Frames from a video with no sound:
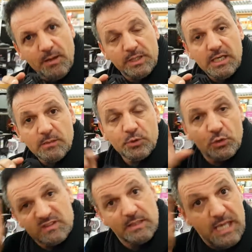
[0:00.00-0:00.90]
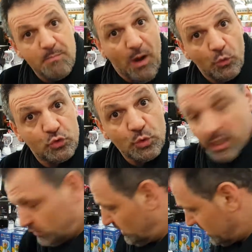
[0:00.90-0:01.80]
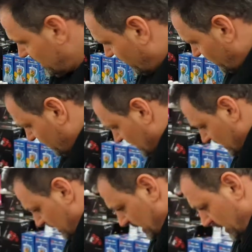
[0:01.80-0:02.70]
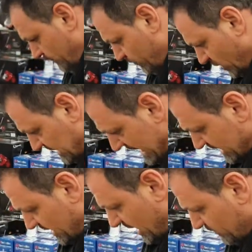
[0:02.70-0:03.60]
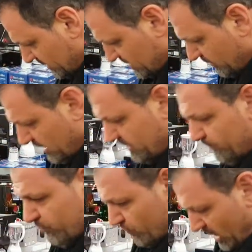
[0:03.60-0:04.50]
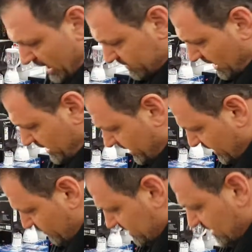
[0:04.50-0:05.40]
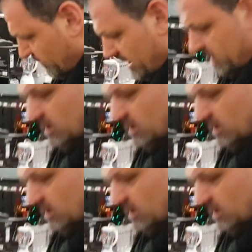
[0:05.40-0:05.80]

Kann man die dann benutzen im Auto natürlich auch. Äh, das Ladekabel ist dabei, ein Trageriemen ist dabei.